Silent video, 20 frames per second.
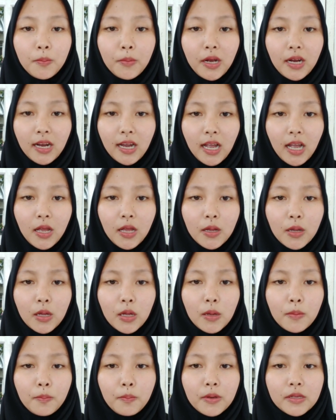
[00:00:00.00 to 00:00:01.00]
maka
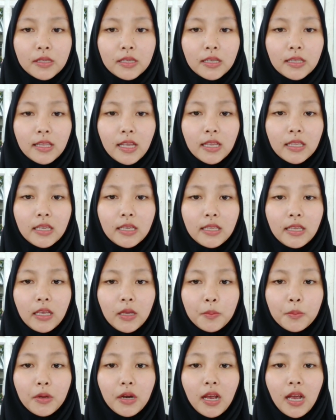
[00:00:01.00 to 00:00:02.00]
peserta
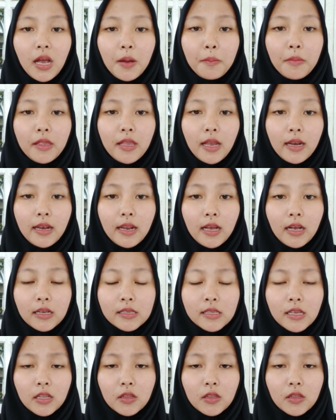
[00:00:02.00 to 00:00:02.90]
didik berhak menyandang